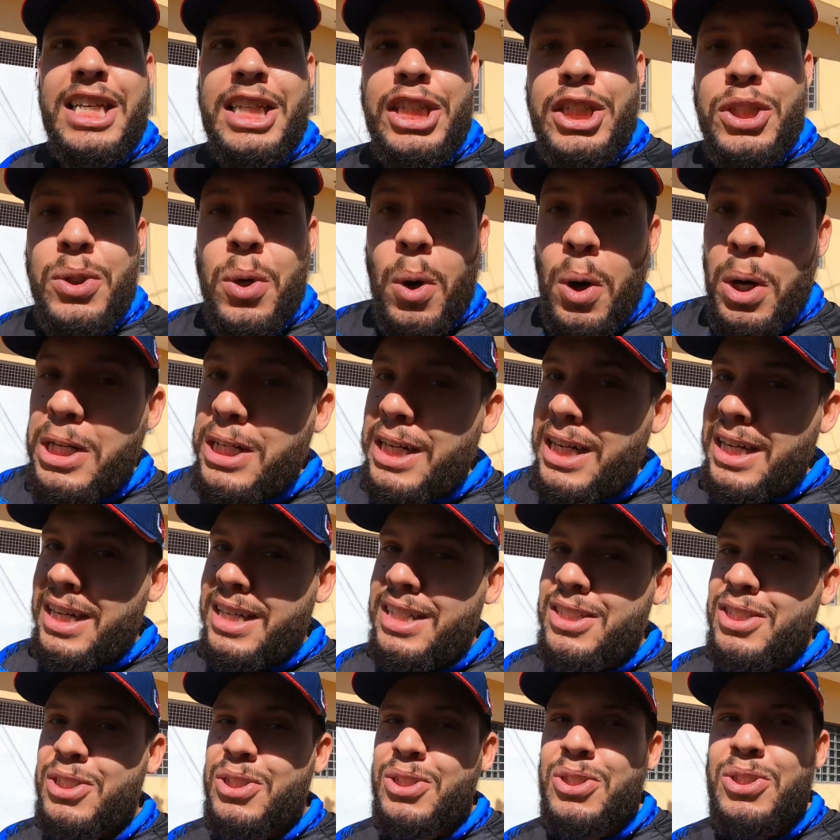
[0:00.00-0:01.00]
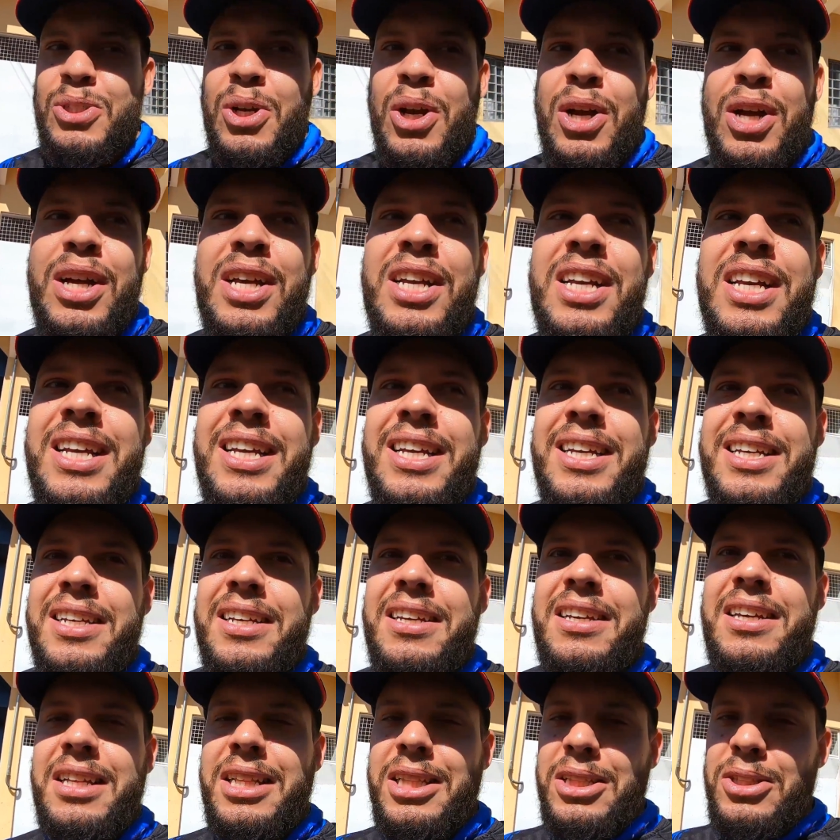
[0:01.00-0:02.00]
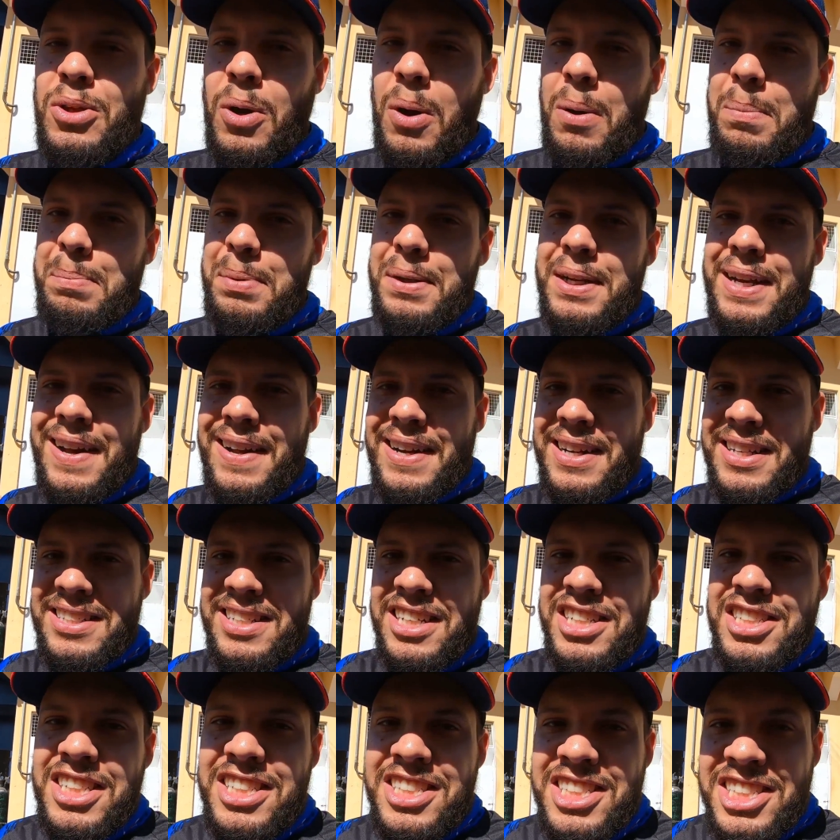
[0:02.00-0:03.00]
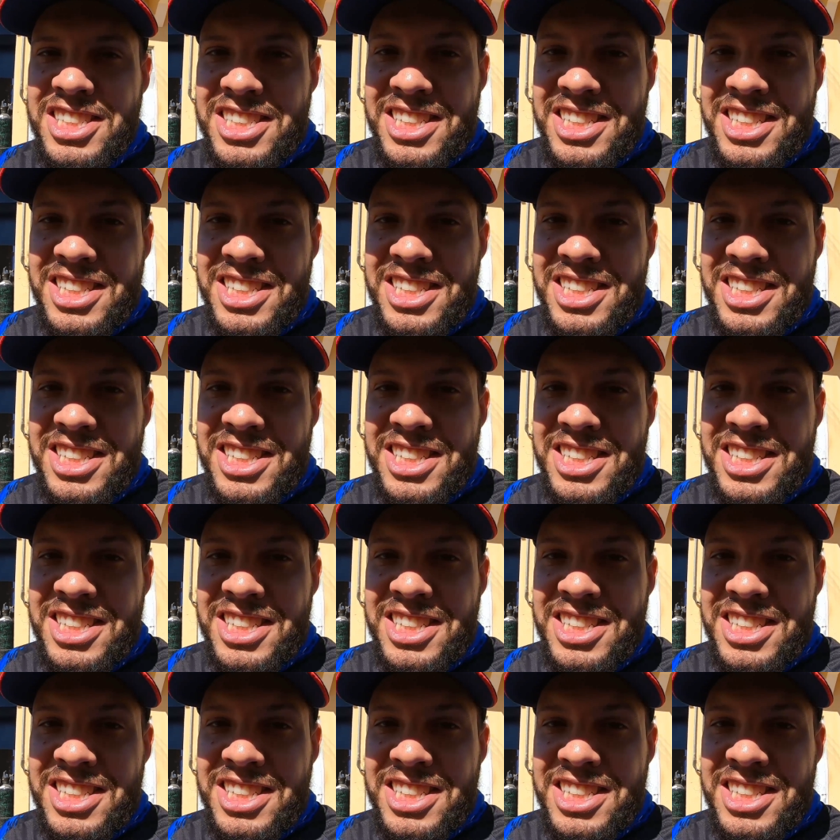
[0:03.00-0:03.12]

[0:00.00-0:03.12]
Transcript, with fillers: E olha só que top na hora que a gente